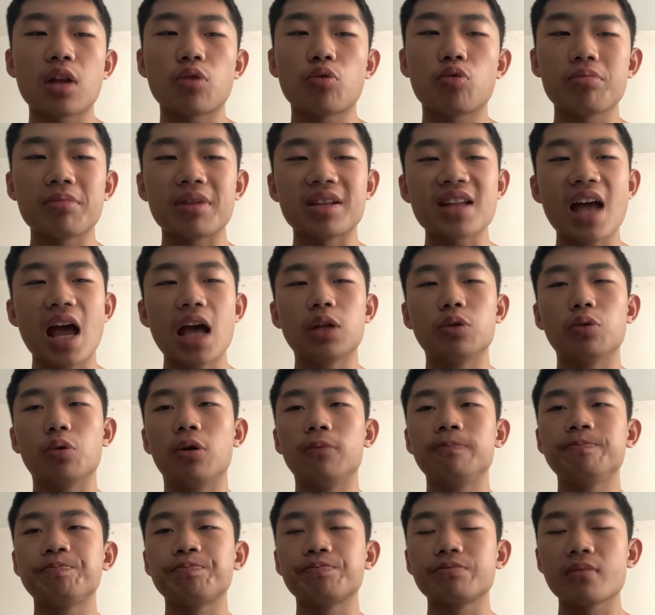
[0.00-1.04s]
的污名太
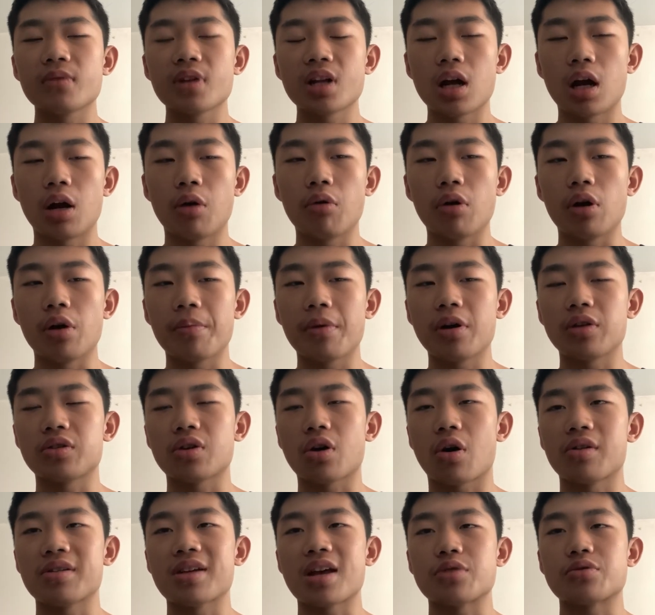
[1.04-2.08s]
多，而我又没有
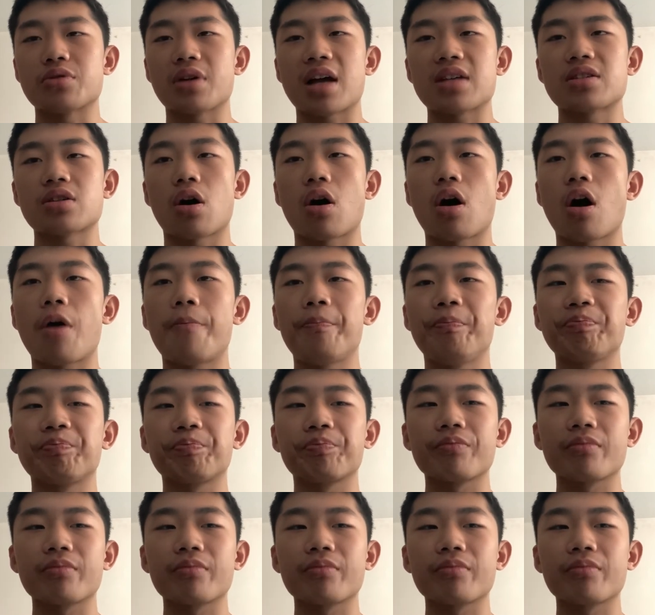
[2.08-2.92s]
条件去改小号，